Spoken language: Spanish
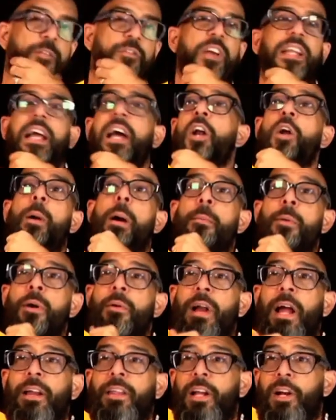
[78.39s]
Fíjate que no vamos a
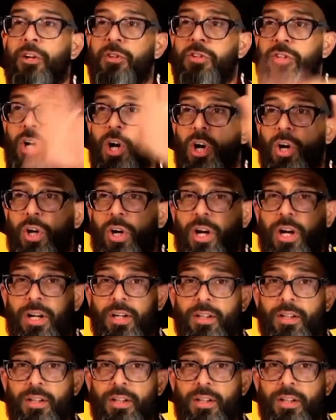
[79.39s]
hablar de los Oscars,